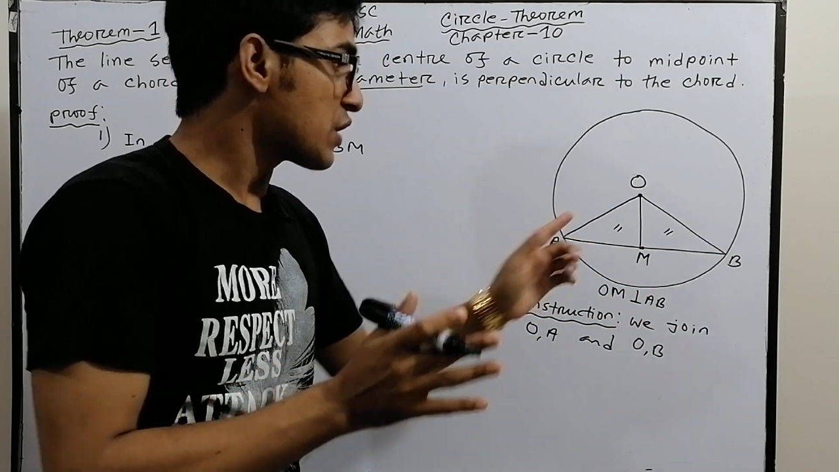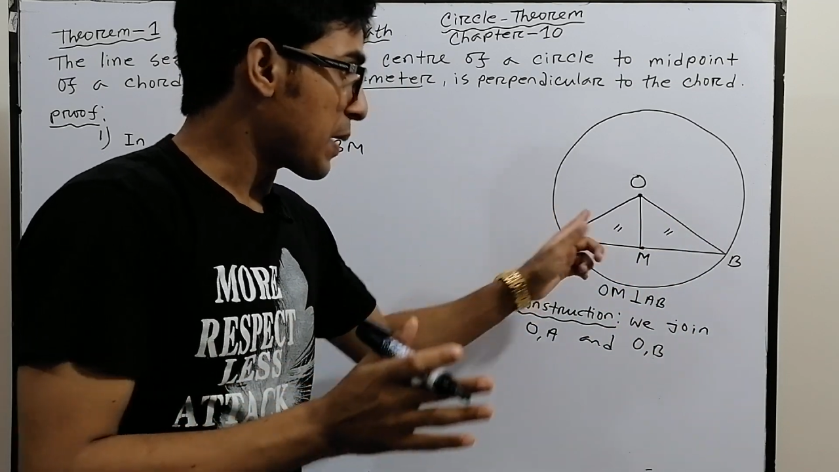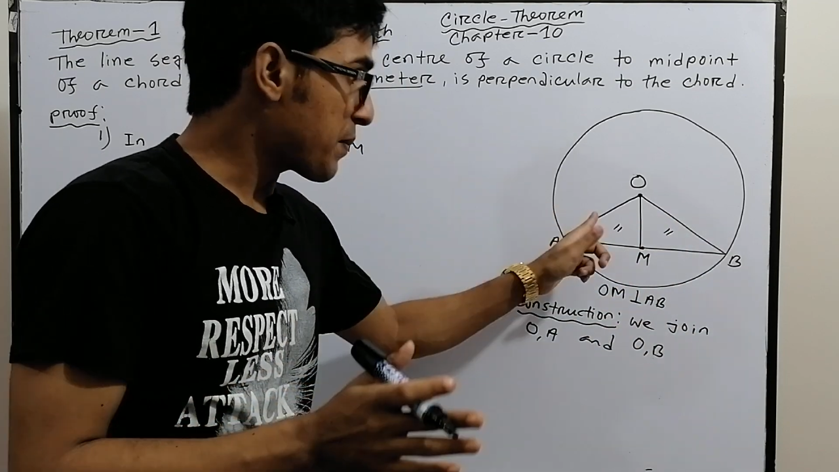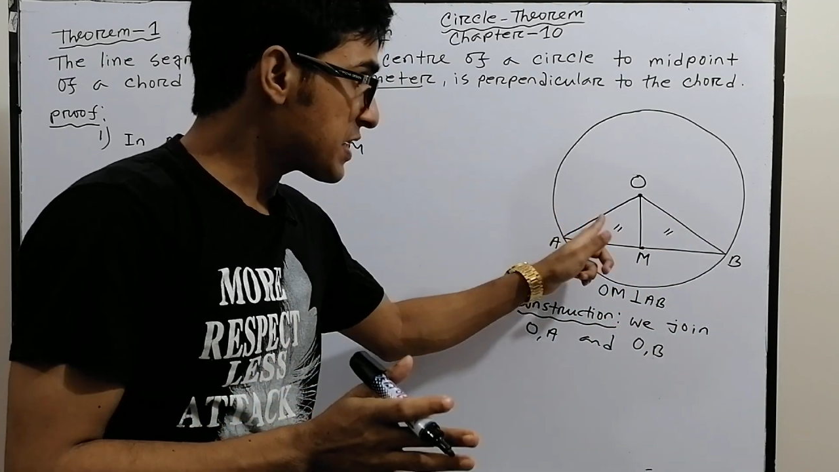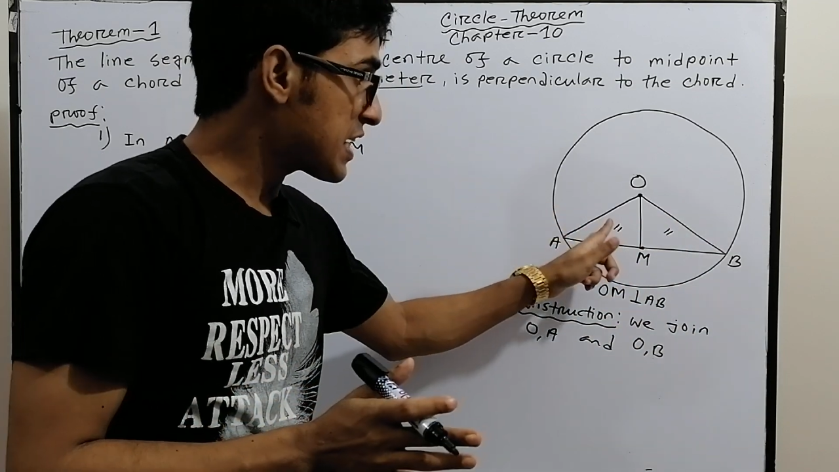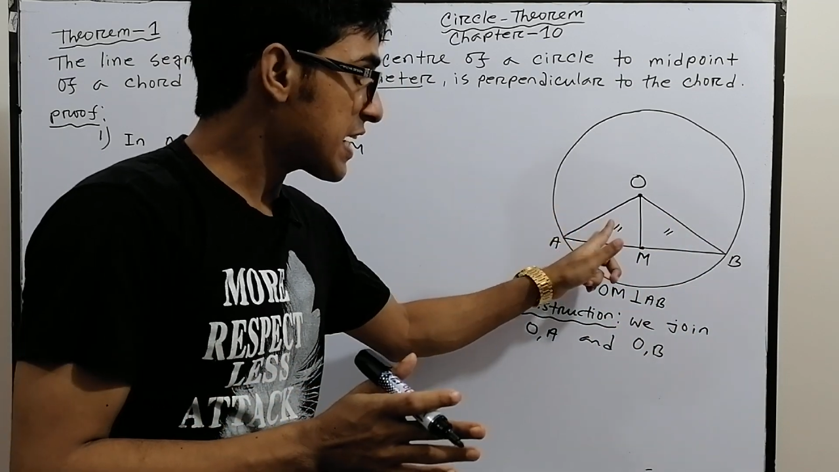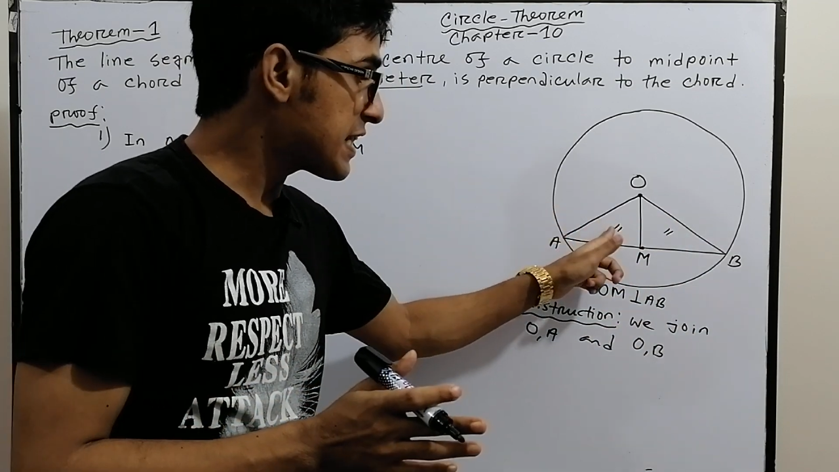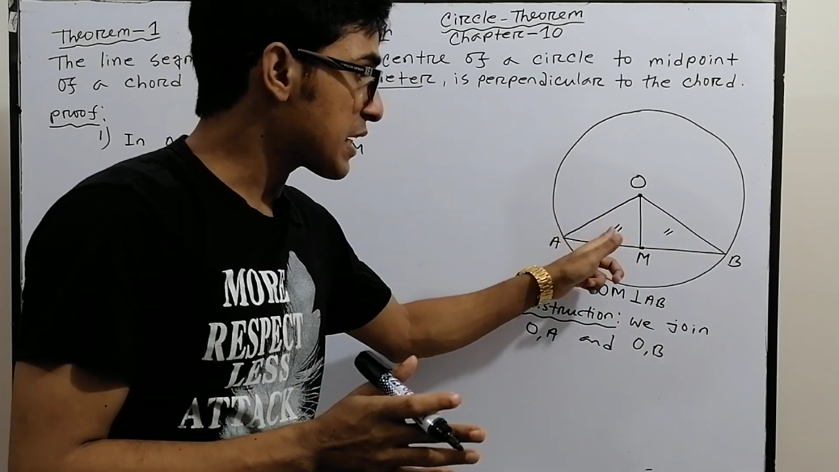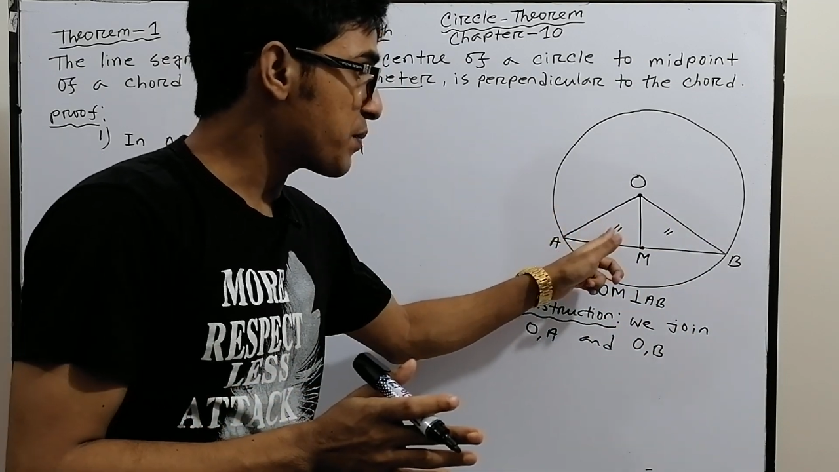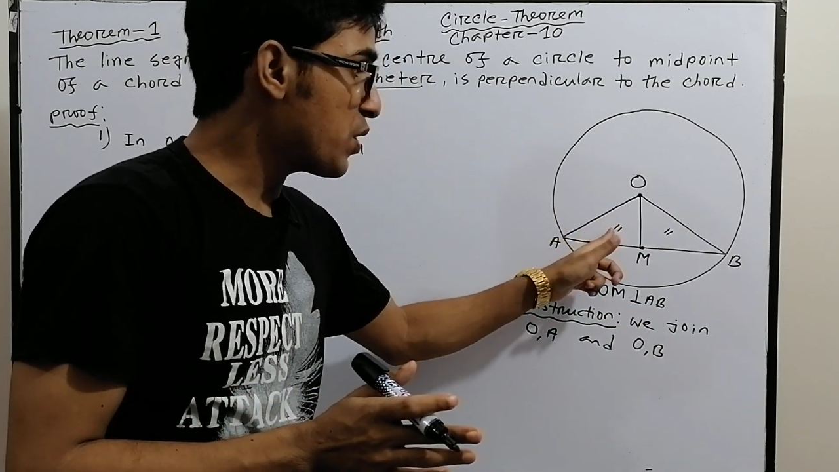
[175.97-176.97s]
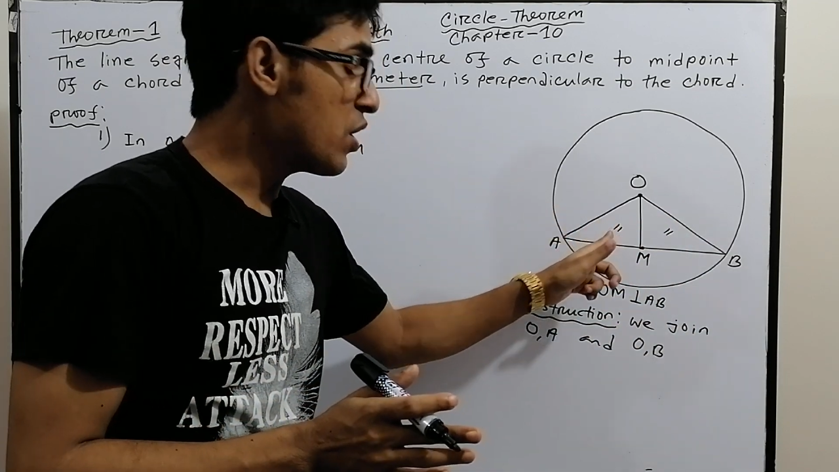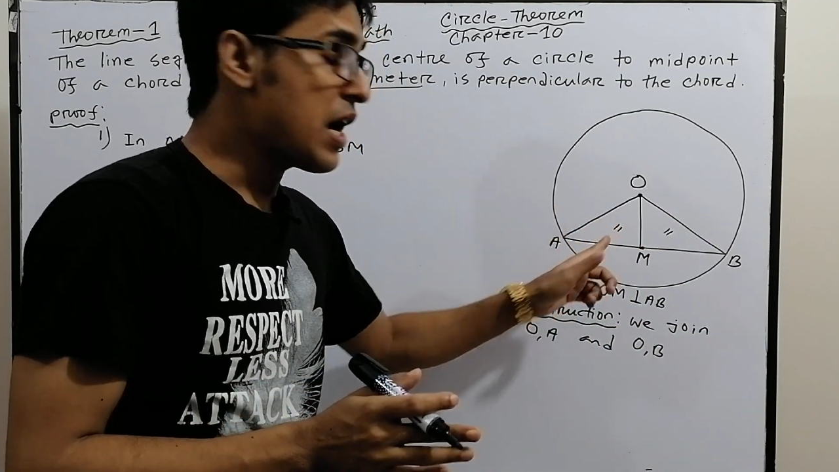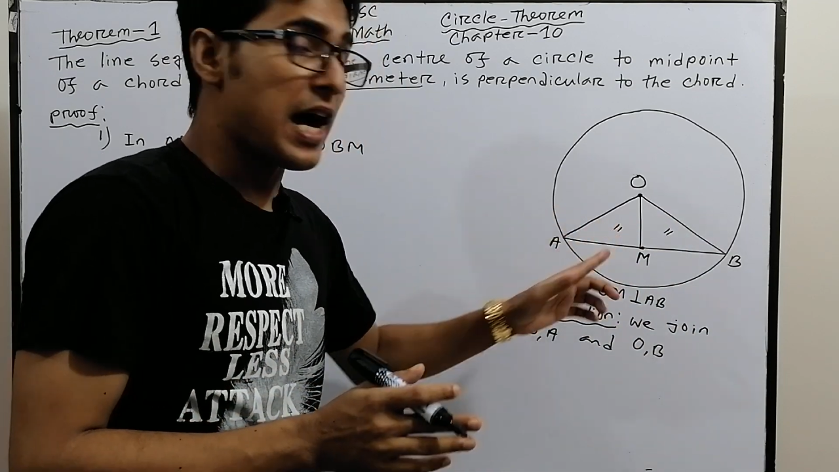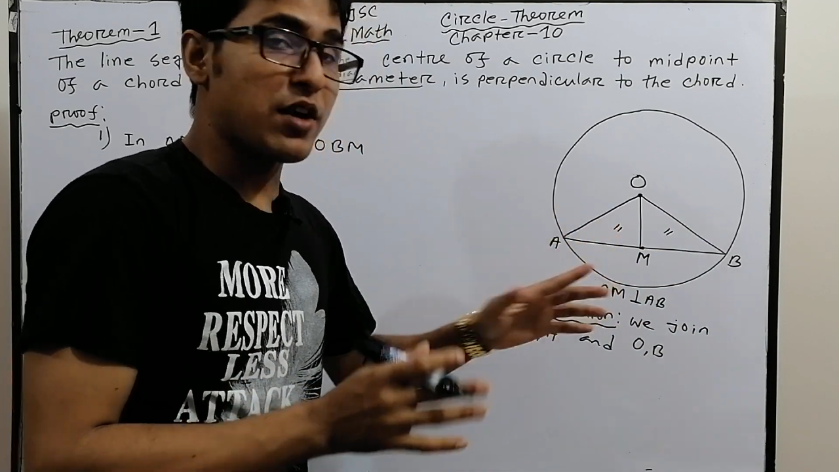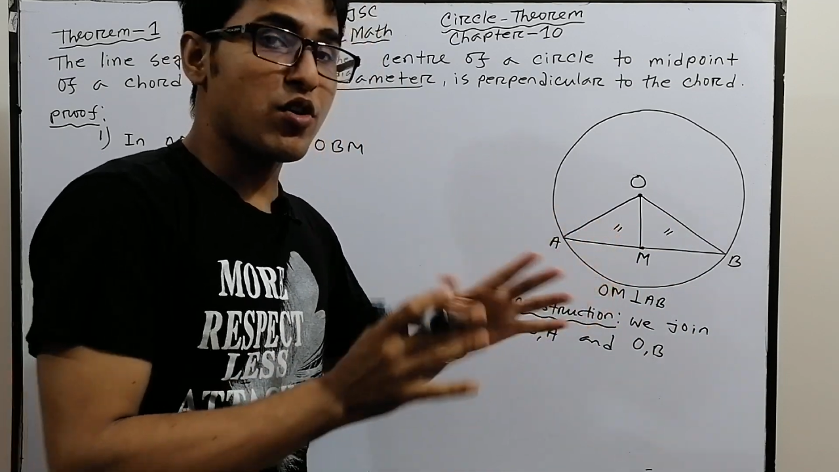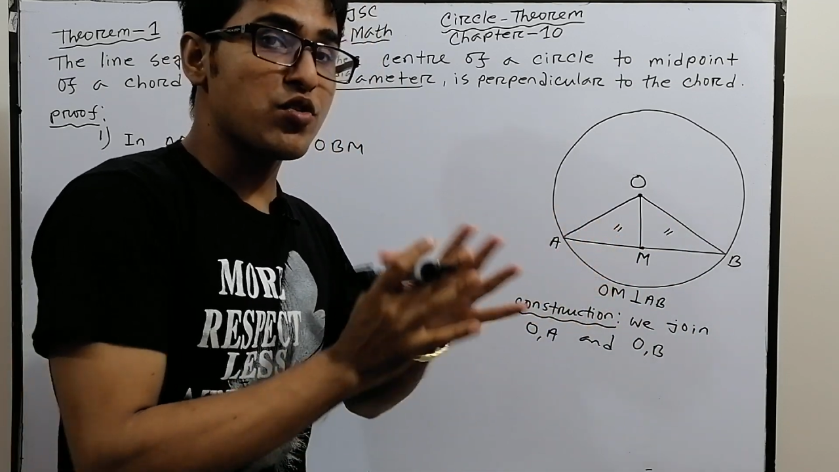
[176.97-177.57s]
তো আমরা সেটাই দেখব আর